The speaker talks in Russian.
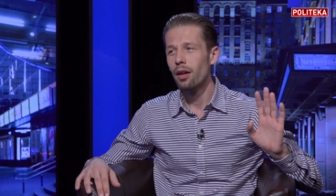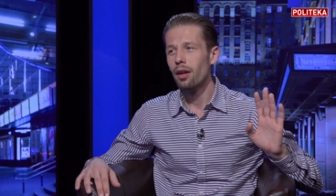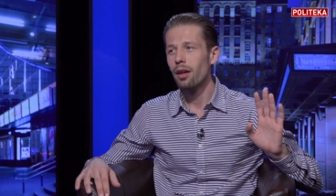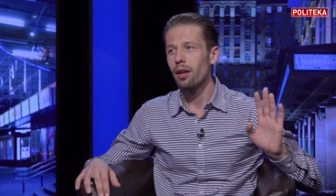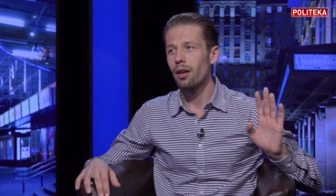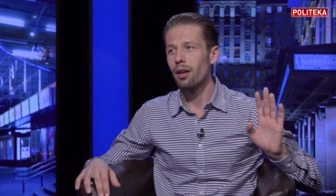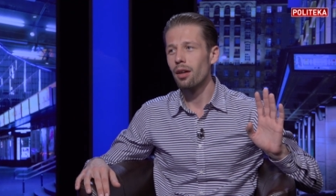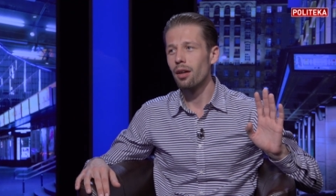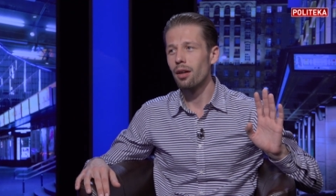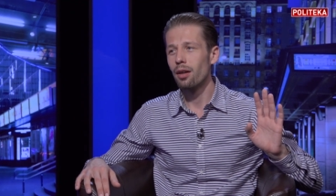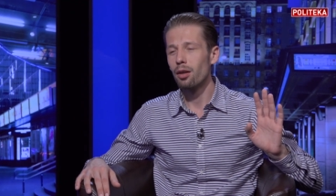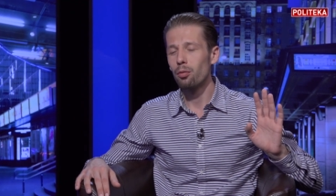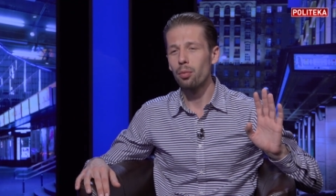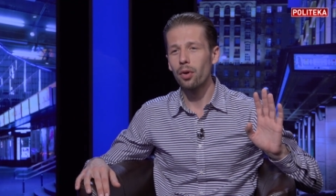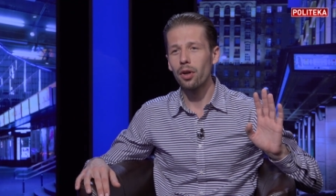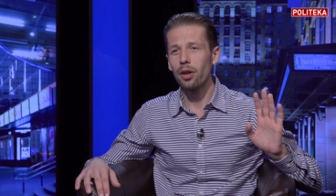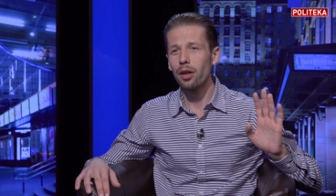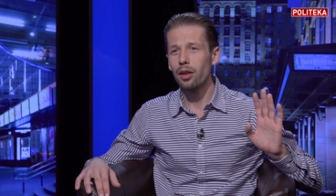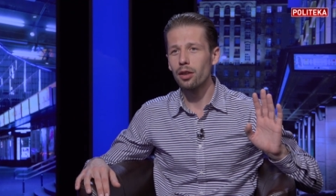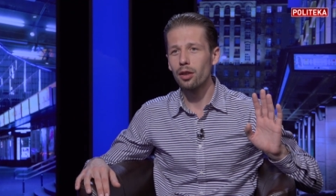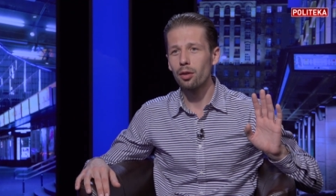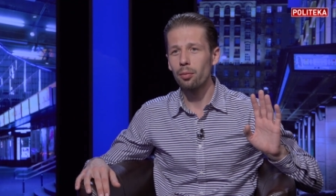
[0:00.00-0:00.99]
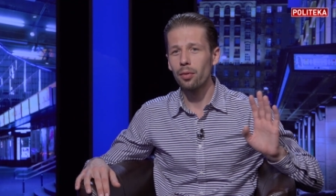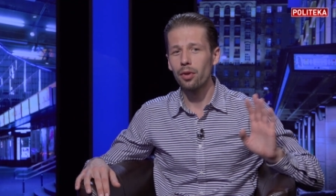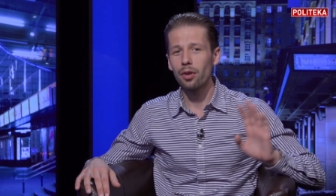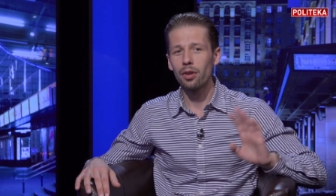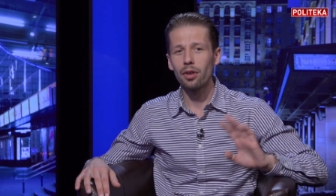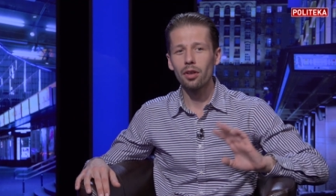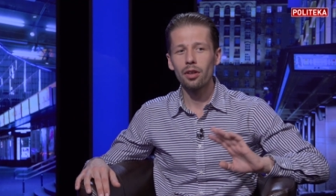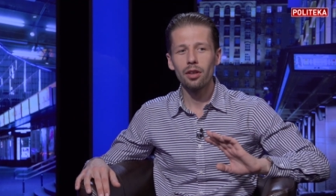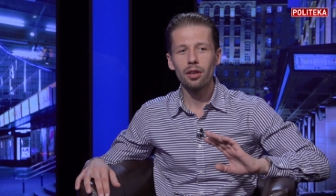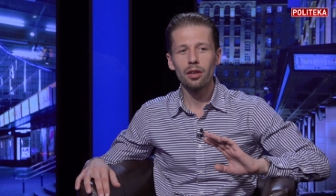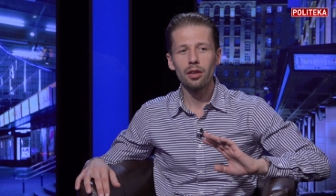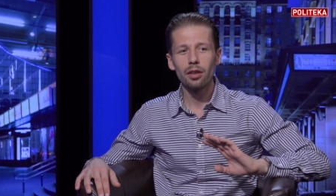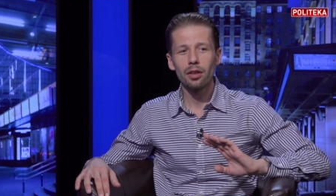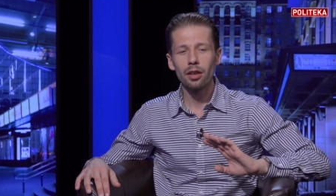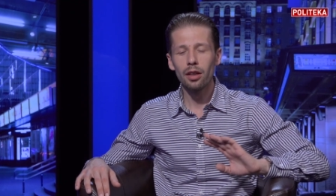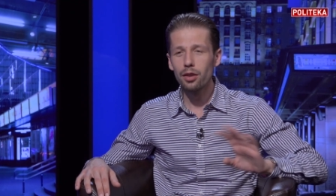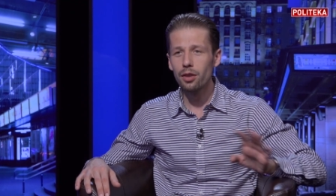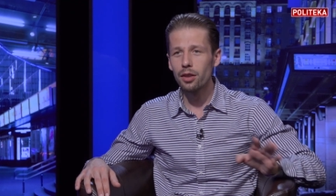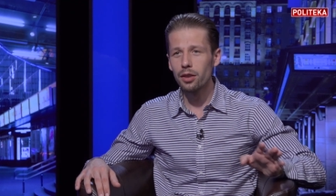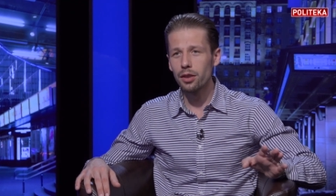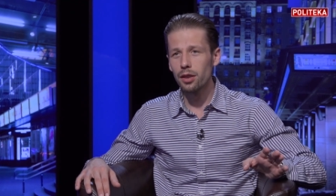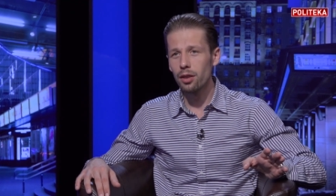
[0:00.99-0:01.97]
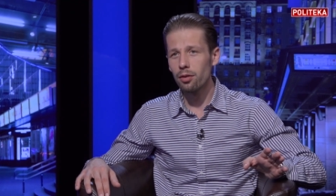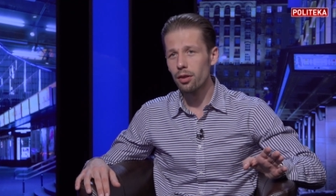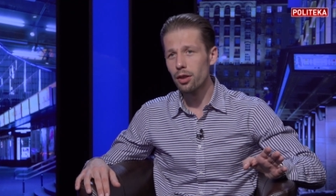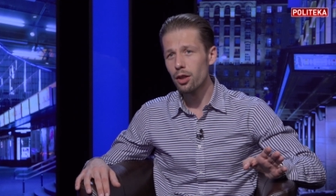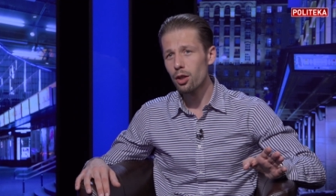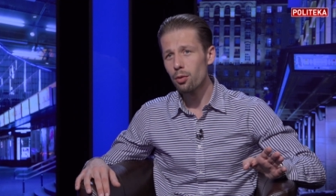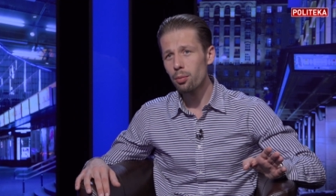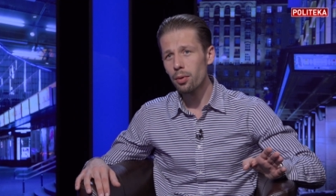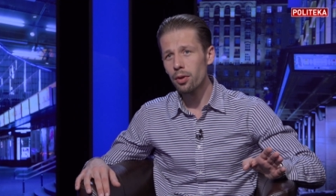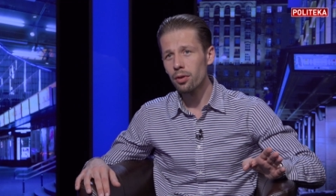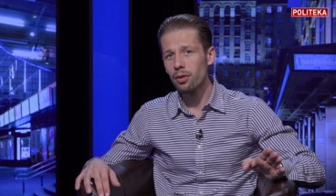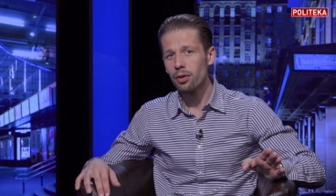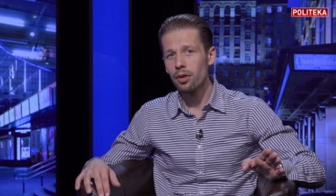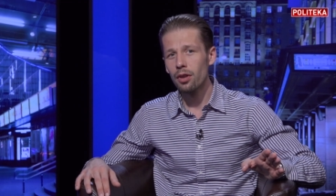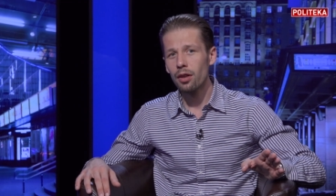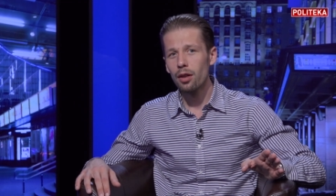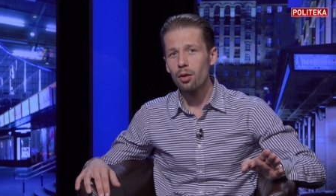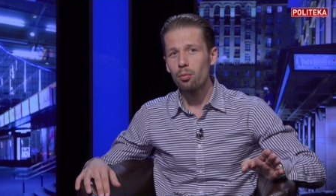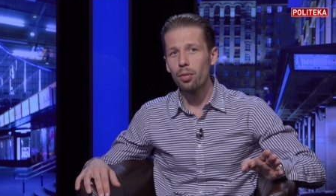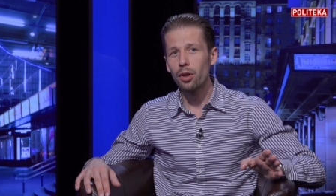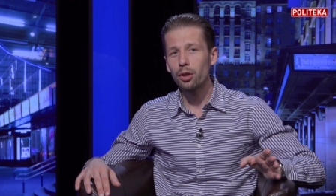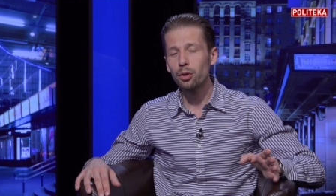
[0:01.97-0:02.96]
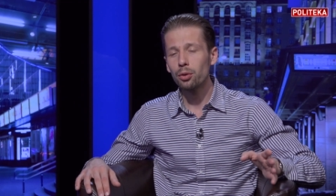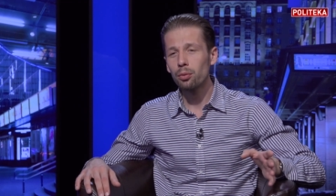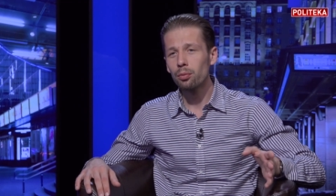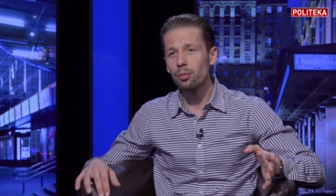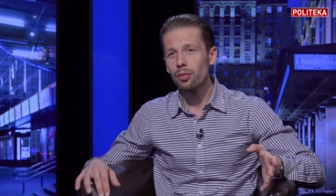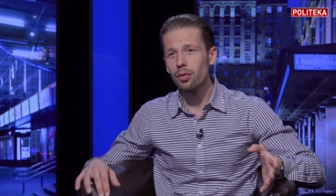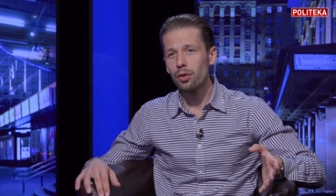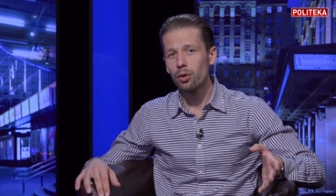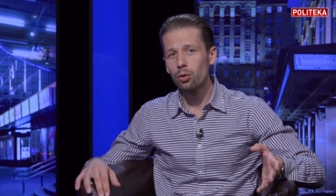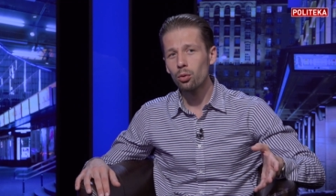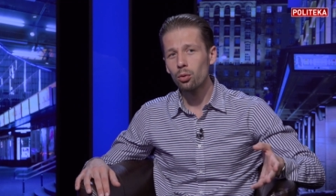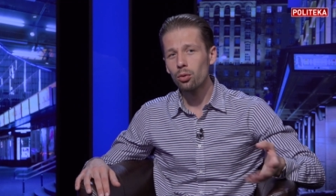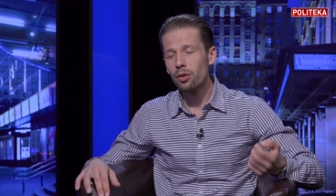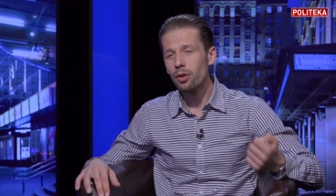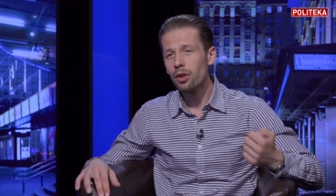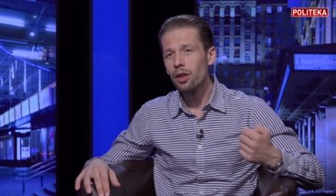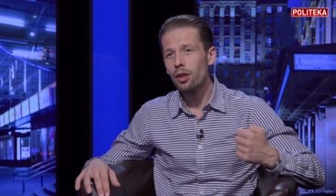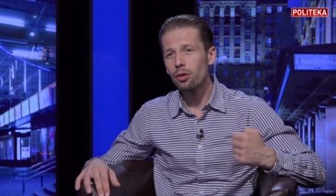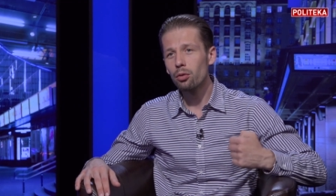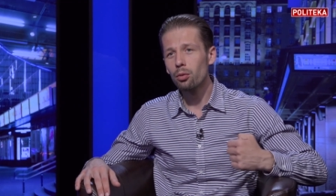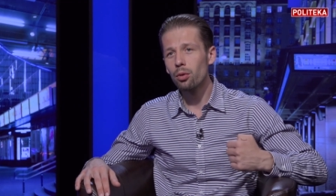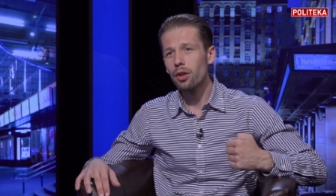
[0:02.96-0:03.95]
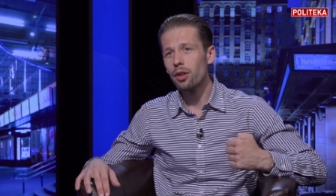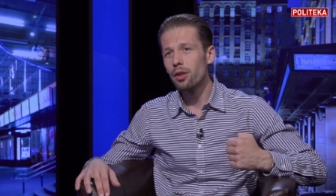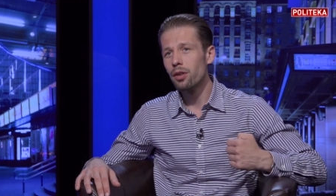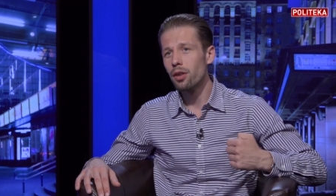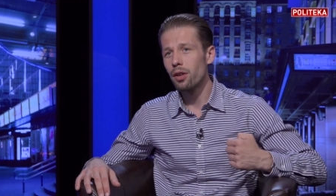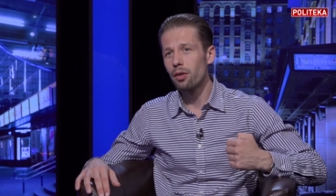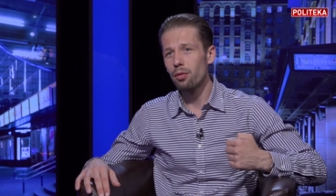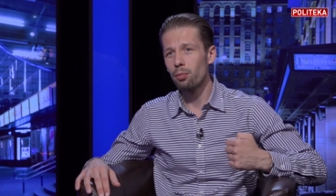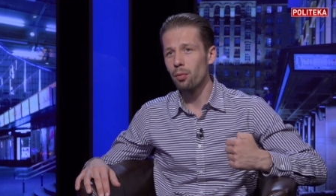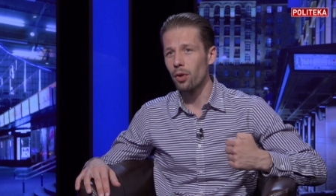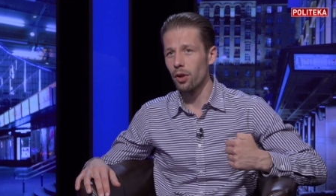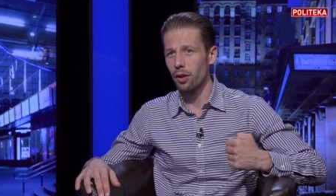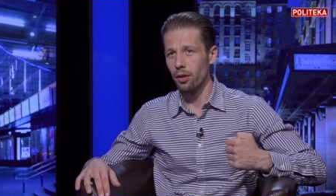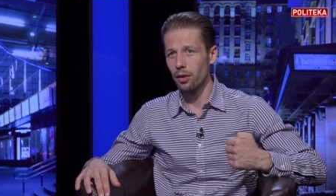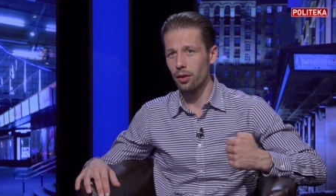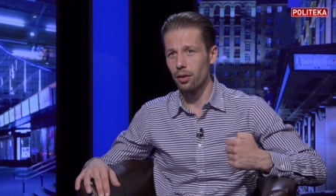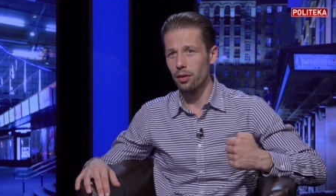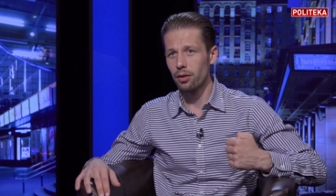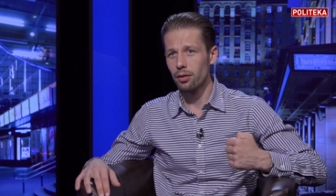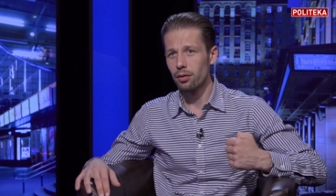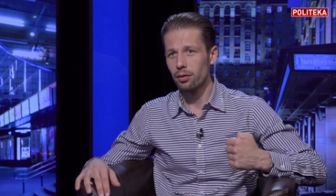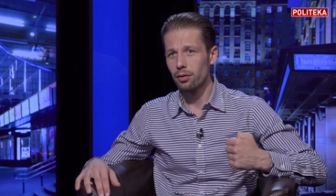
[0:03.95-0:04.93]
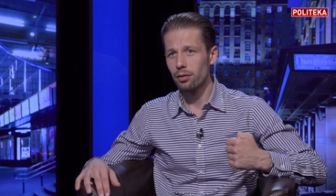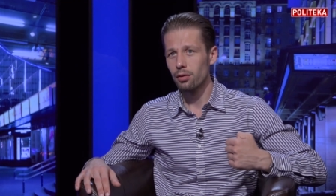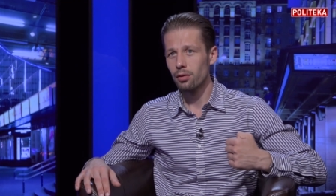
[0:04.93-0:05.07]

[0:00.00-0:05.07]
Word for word: э, проектами лидерского типа, причем тут нету лидеров молодых.